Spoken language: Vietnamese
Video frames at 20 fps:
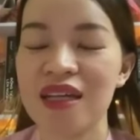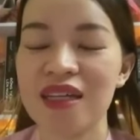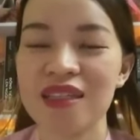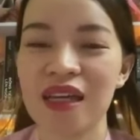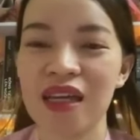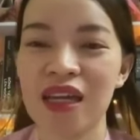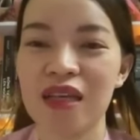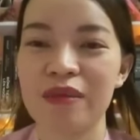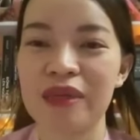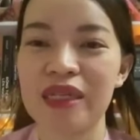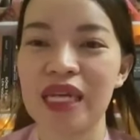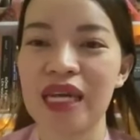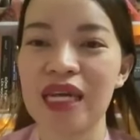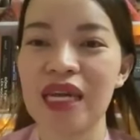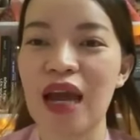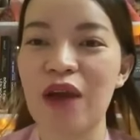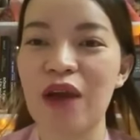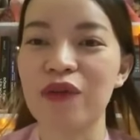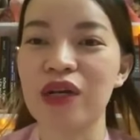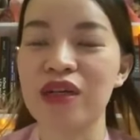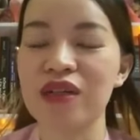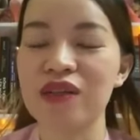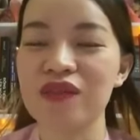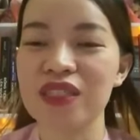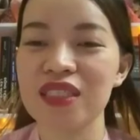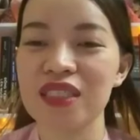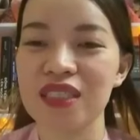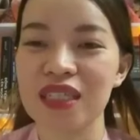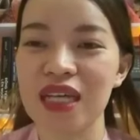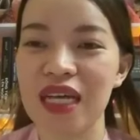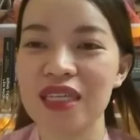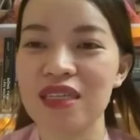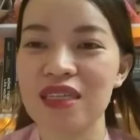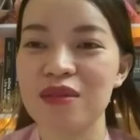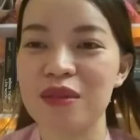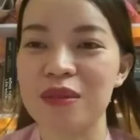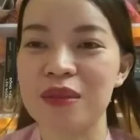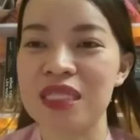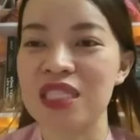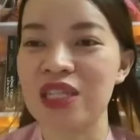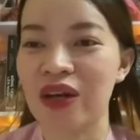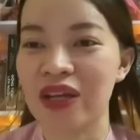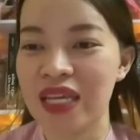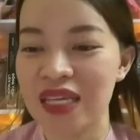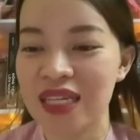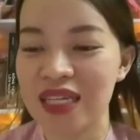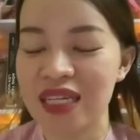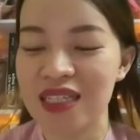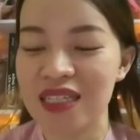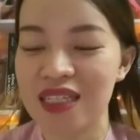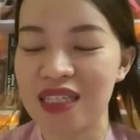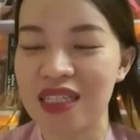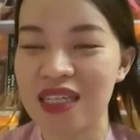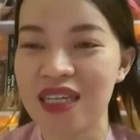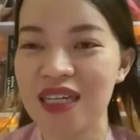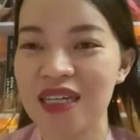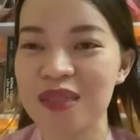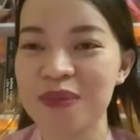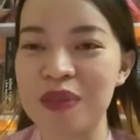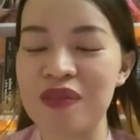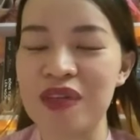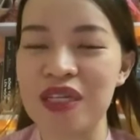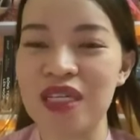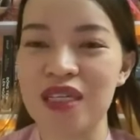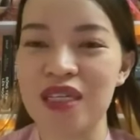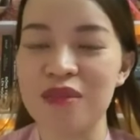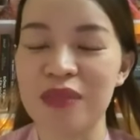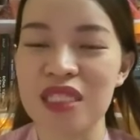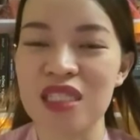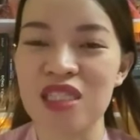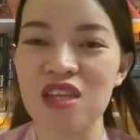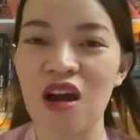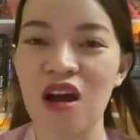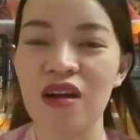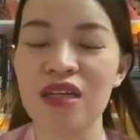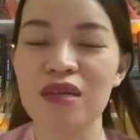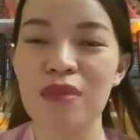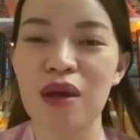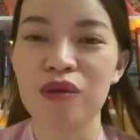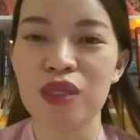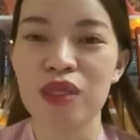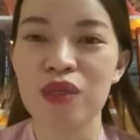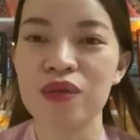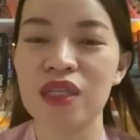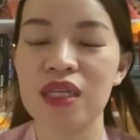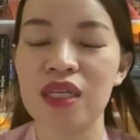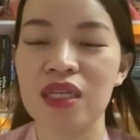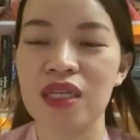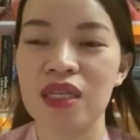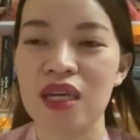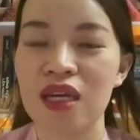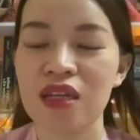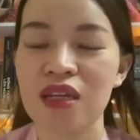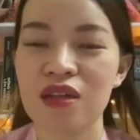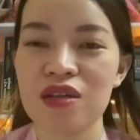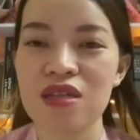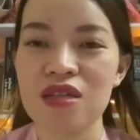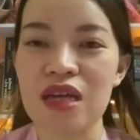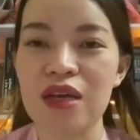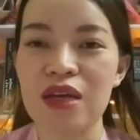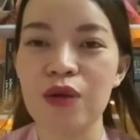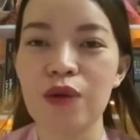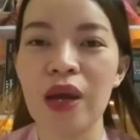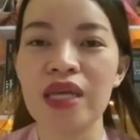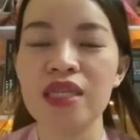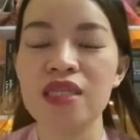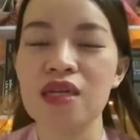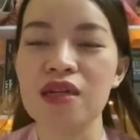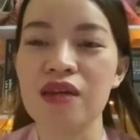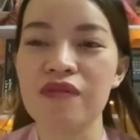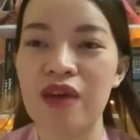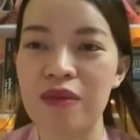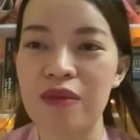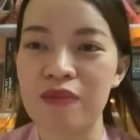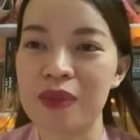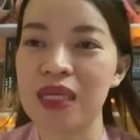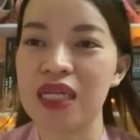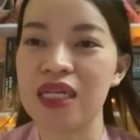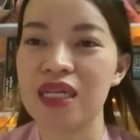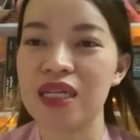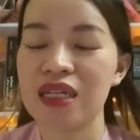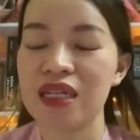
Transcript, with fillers: nên là mình hãy hào hứng với những cái gì mà mình cho đi các anh chị bởi vì mình cho đi bao nhiêu thì nó sẽ quay trở lại về với mình